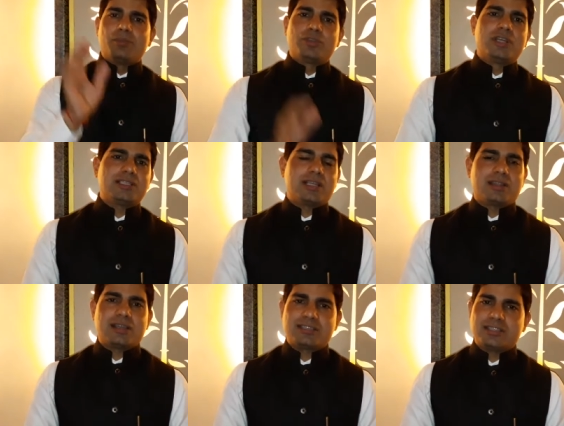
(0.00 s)
बुद्धा जी
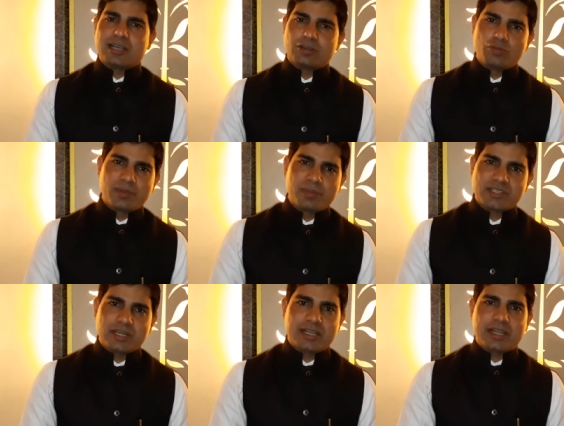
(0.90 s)
अट्ठासी साल की उम्र में
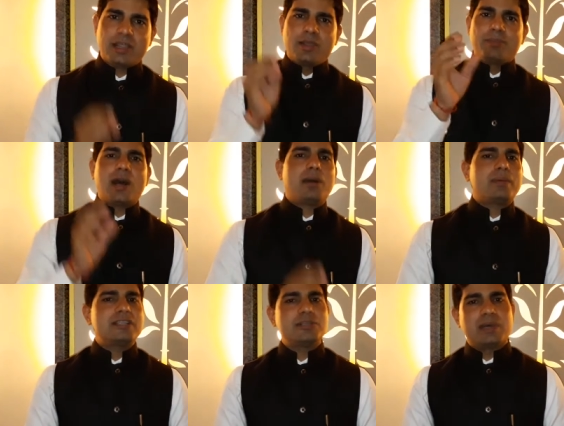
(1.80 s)
चले गए
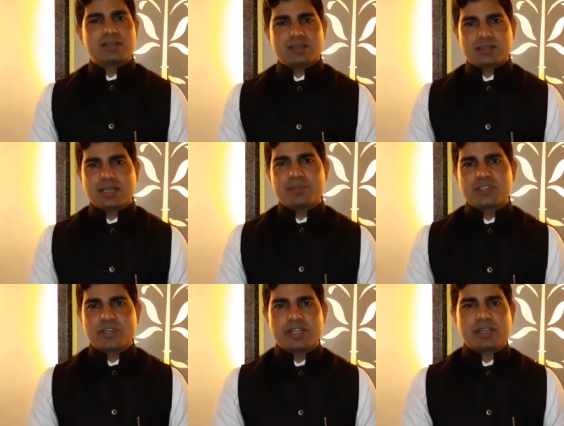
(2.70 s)
महावर जी बहत्तर साल में
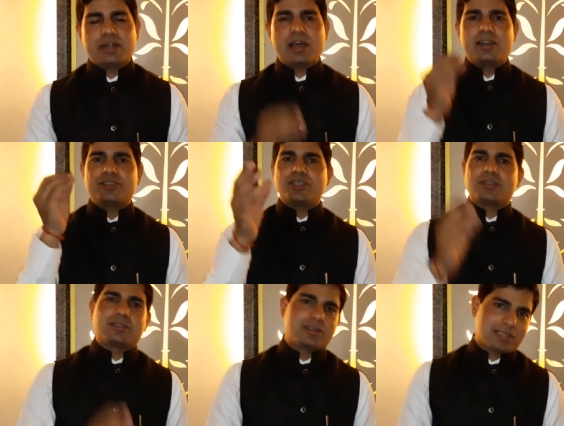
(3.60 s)
चले गए नानक जी
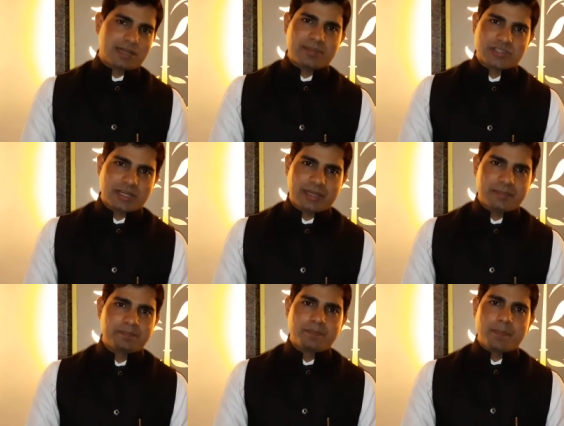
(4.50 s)
सत्तर साल में चले
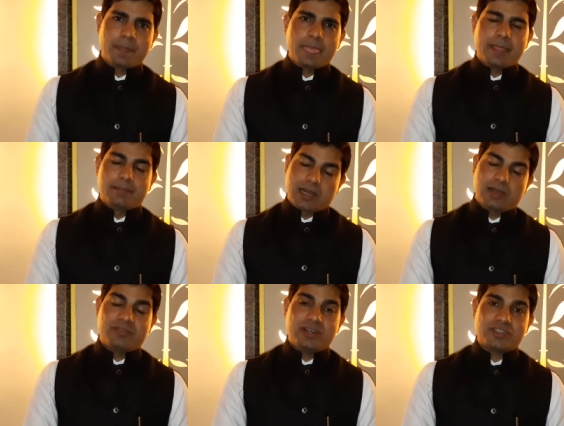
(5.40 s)
गए
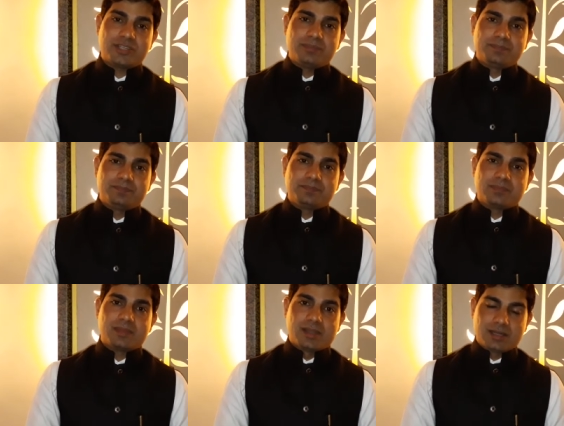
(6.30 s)
महावीर जी
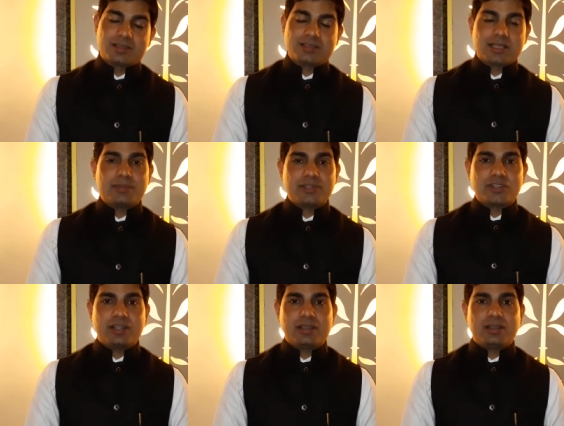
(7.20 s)
अड़तीस साल में
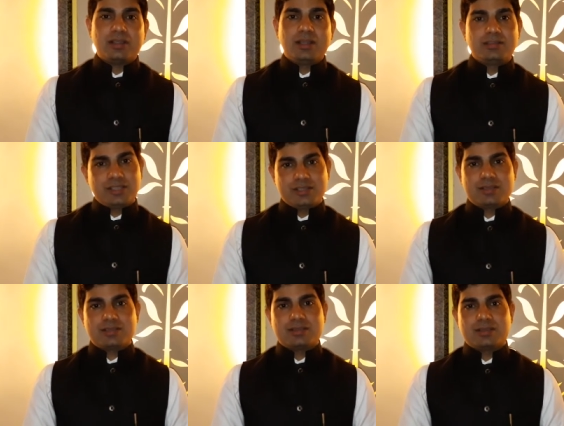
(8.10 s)
चले गए जीजस